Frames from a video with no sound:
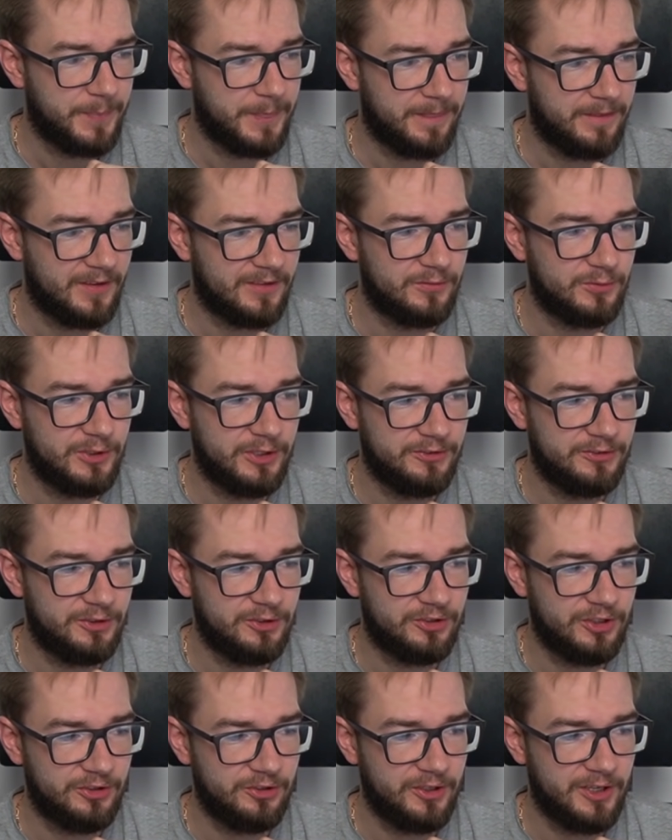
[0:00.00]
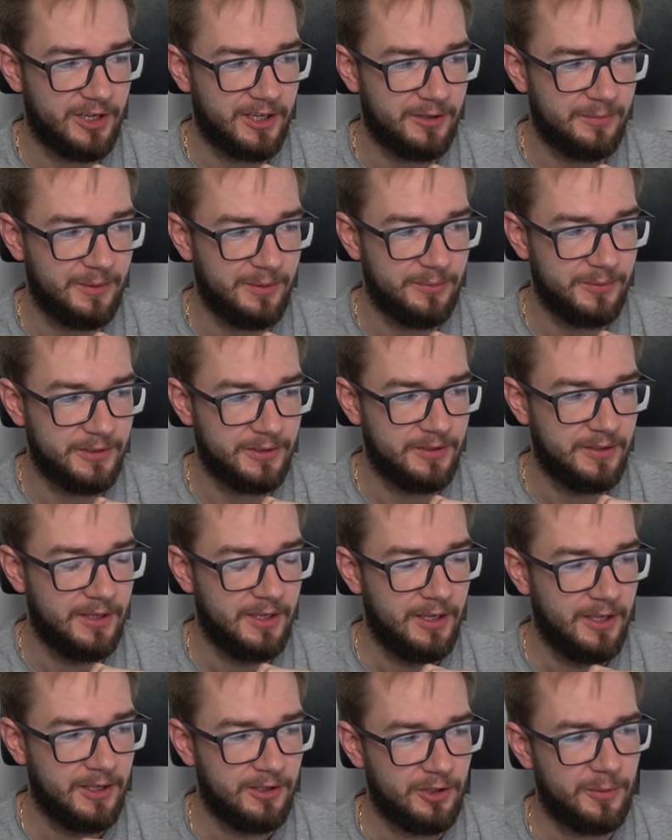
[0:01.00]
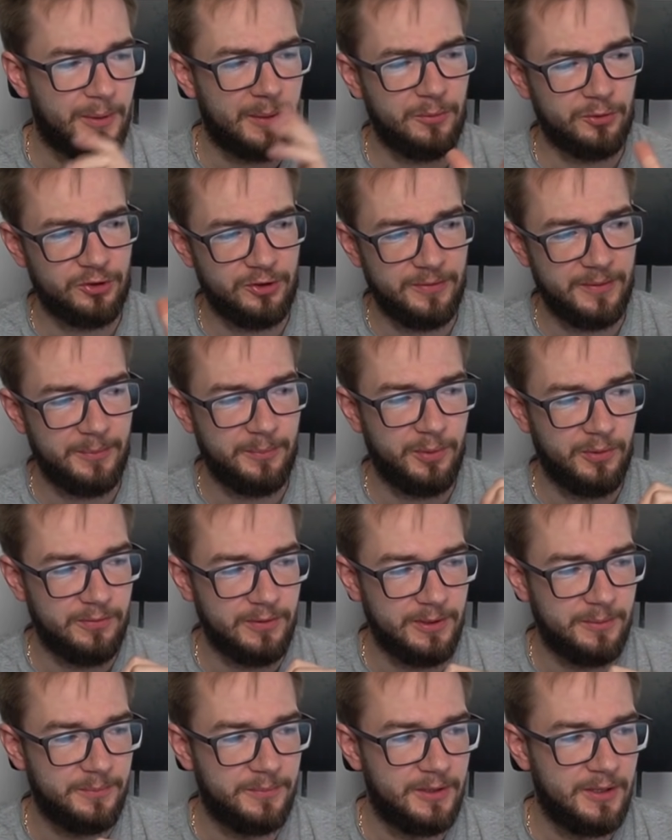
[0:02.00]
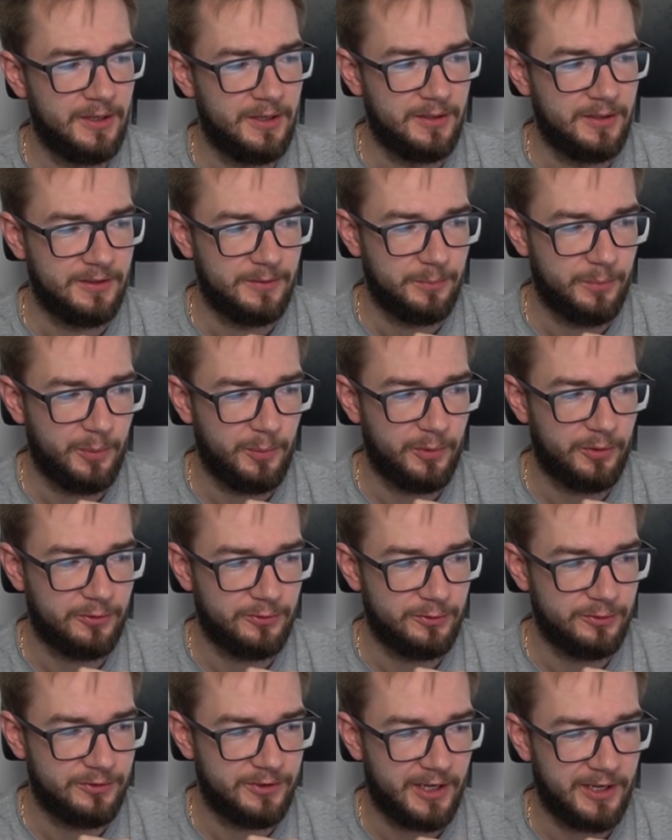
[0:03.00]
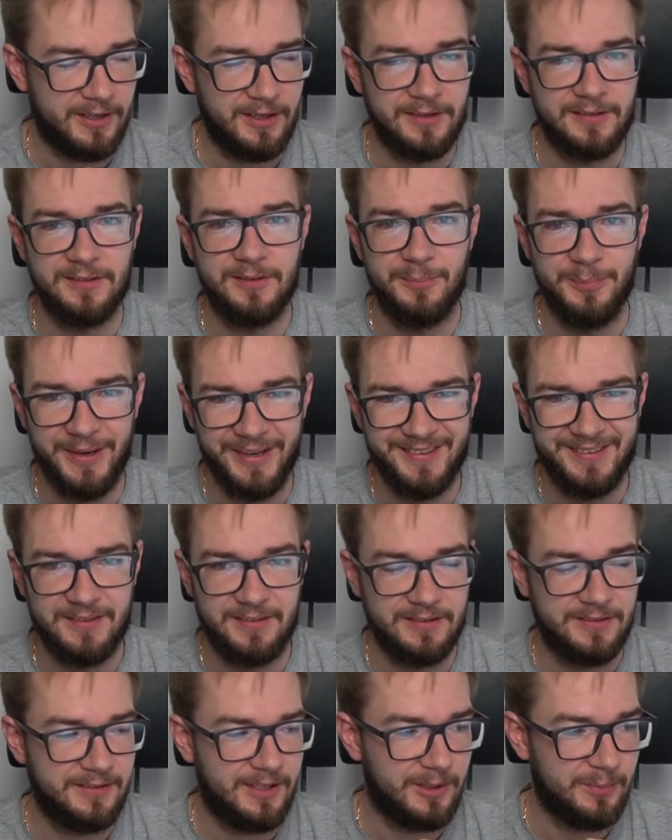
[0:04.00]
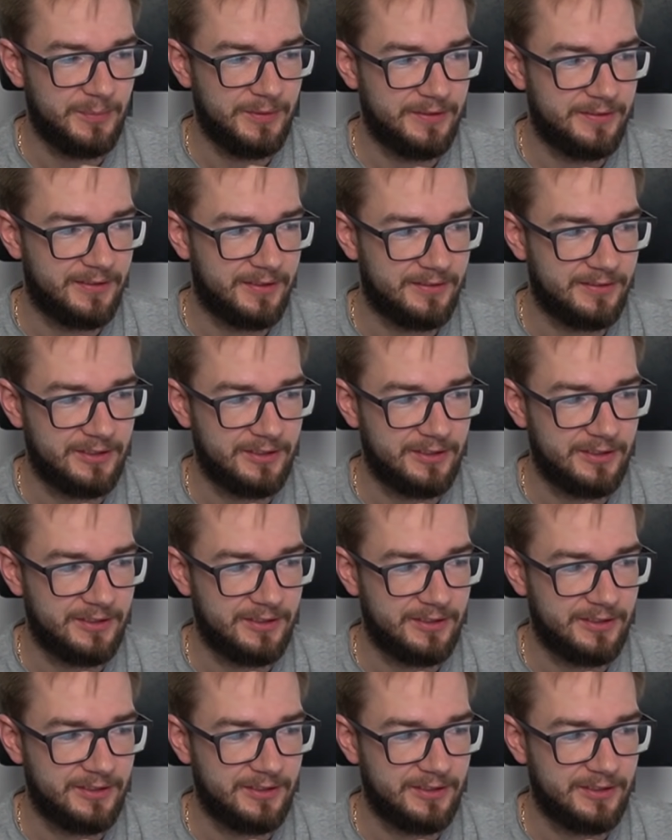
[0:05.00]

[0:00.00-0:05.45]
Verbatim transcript: Za 23 rank mamy, dobra, może Wam powiem po prostu Stardust bez Starpisa.